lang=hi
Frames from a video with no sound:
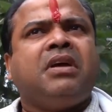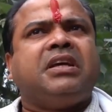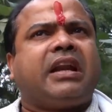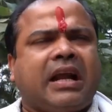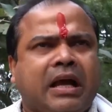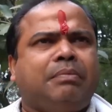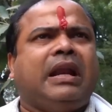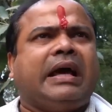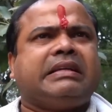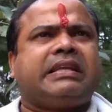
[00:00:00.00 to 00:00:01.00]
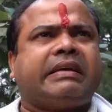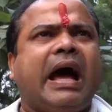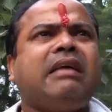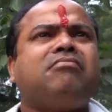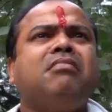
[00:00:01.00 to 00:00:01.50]
यह रंगा बिल्ला की
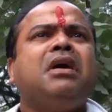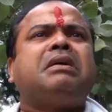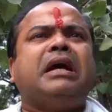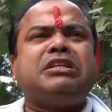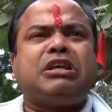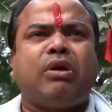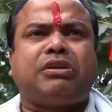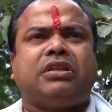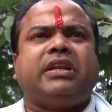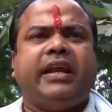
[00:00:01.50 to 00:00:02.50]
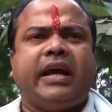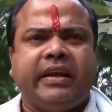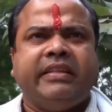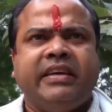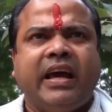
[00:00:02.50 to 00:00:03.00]
सरकार कहीं से सुरक्षित नहीं
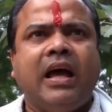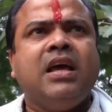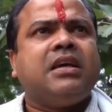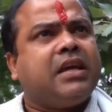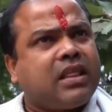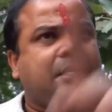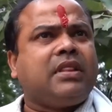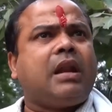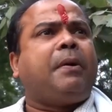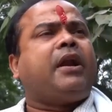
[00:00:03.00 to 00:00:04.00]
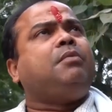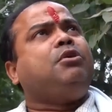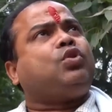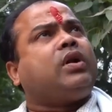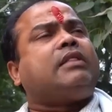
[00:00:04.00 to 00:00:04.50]
रखने दिया ये देवेंद्र
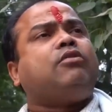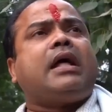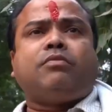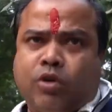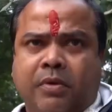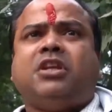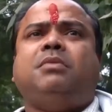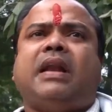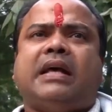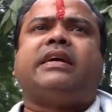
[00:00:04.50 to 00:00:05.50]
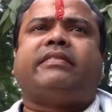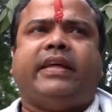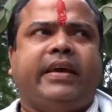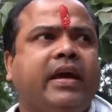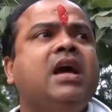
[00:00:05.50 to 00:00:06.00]
फडणवीस को रातों रात मुख्यमंत्री बना
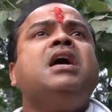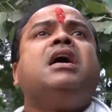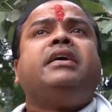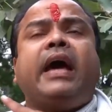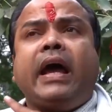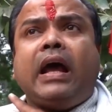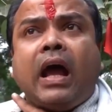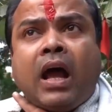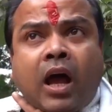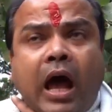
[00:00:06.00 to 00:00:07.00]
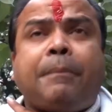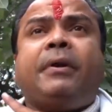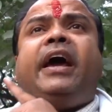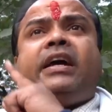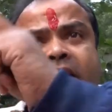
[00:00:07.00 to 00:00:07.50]
सकते हैं ये
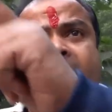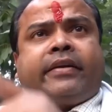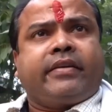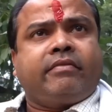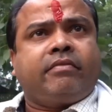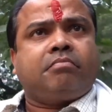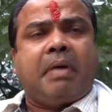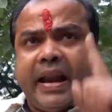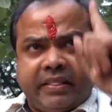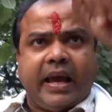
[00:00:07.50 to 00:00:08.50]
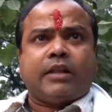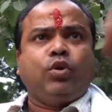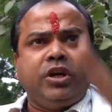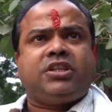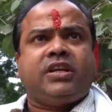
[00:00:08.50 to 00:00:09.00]
अपने एजेंट भारत के
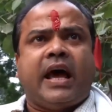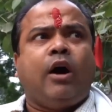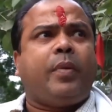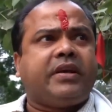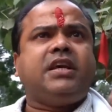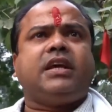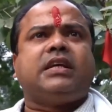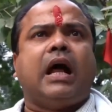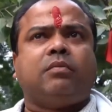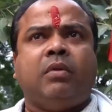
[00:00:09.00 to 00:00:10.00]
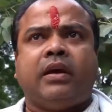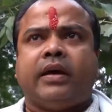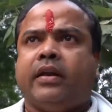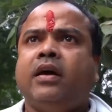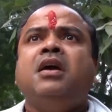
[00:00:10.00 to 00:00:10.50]
आधुनिक जिन्ना ओवैसी के साथ
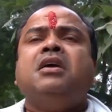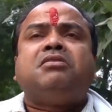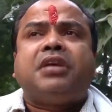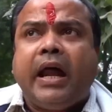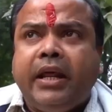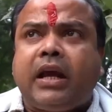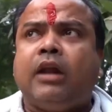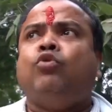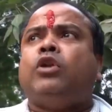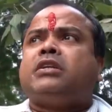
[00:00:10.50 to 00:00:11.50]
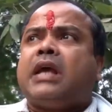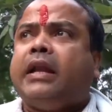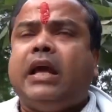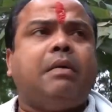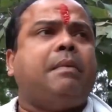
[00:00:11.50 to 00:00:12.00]
मिलकर सारी कानून
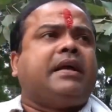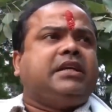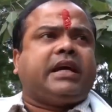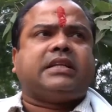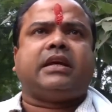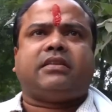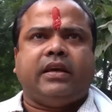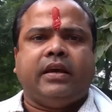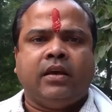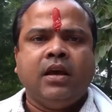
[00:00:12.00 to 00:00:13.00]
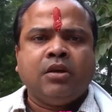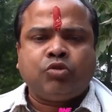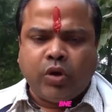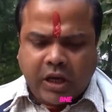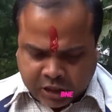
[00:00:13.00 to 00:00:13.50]
सारी हवाबाजी कर सकते हैं
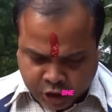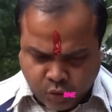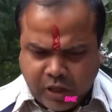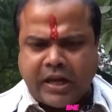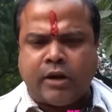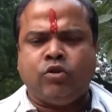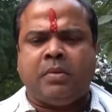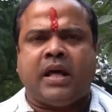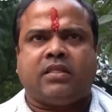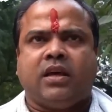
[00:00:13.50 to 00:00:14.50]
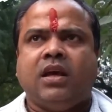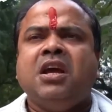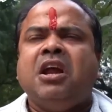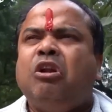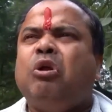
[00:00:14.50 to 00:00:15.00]
तो ये क्यों नहीं कानून बनाते
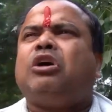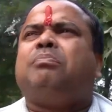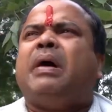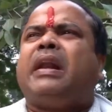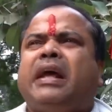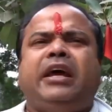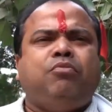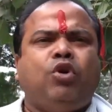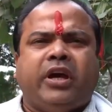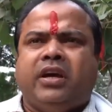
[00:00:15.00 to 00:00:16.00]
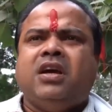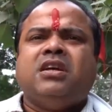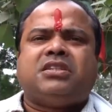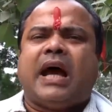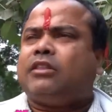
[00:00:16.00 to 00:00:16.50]
लोग मर रहे हैं भूखे
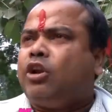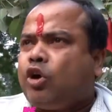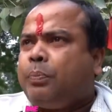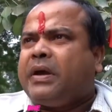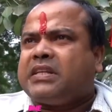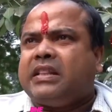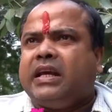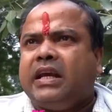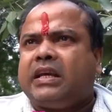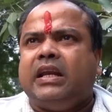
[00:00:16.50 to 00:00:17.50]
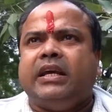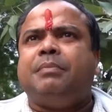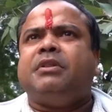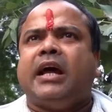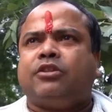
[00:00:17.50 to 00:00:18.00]
छात्र को पैसा देने के लिए
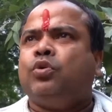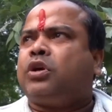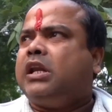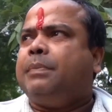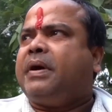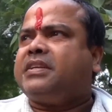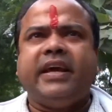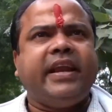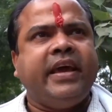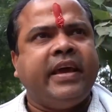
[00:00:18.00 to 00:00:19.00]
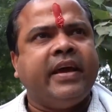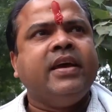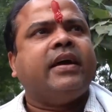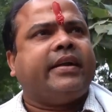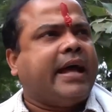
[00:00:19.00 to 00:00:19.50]
विद्यार्थियों के लिए पैसे नहीं
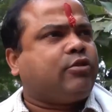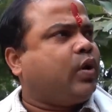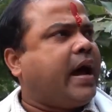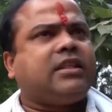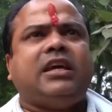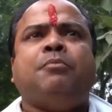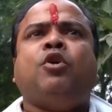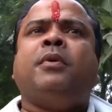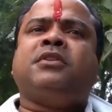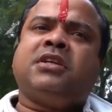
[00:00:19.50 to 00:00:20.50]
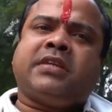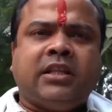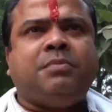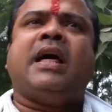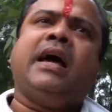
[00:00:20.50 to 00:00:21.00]
हैं रातों रात ये मुख्यमंत्री
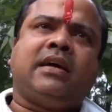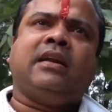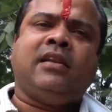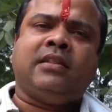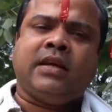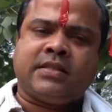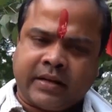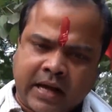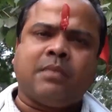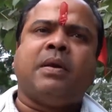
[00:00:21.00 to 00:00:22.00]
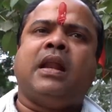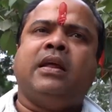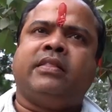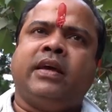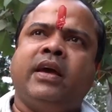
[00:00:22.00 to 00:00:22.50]
सहित विधायक खरीद लेते हैं सरकार बना
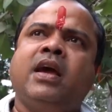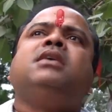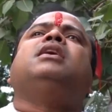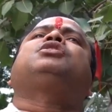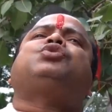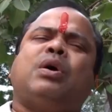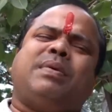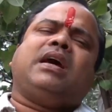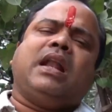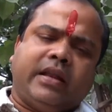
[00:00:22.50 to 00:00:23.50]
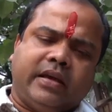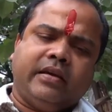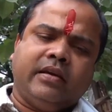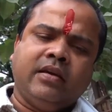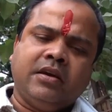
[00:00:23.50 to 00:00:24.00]
लेते हैं ये किसको बरकरार रहे
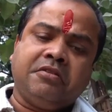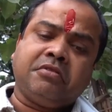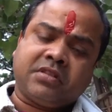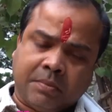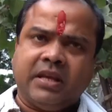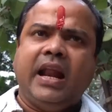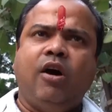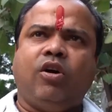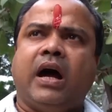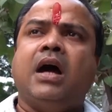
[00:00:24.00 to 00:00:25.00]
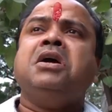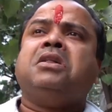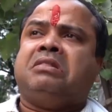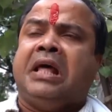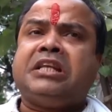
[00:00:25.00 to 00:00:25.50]
हैं इनको समझना होगा
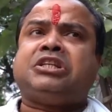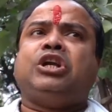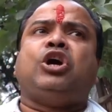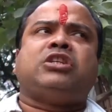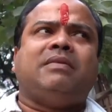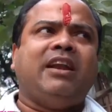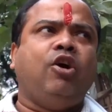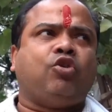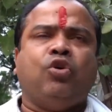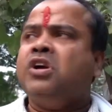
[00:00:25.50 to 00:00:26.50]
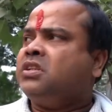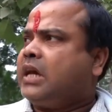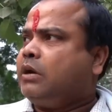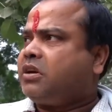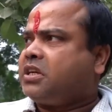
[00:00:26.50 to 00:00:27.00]
देश के नौजवानों को
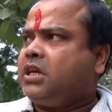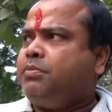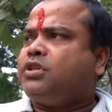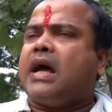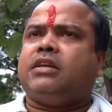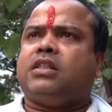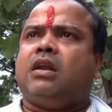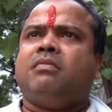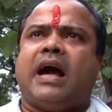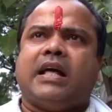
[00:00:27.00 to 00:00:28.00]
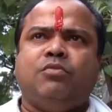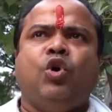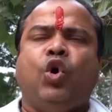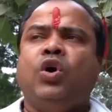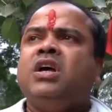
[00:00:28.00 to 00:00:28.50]
चाहे वो किसी भी जाति धर्म का आदमी
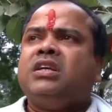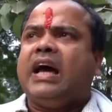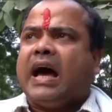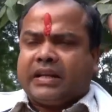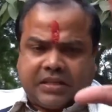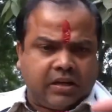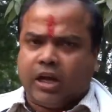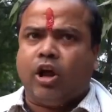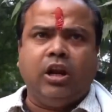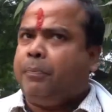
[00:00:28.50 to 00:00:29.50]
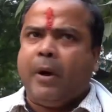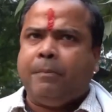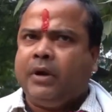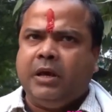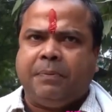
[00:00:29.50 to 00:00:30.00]
हो ये आरक्षण के लॉलीपॉप
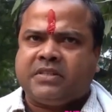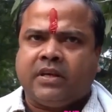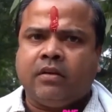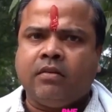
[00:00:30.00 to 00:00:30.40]
में नहीं फंसे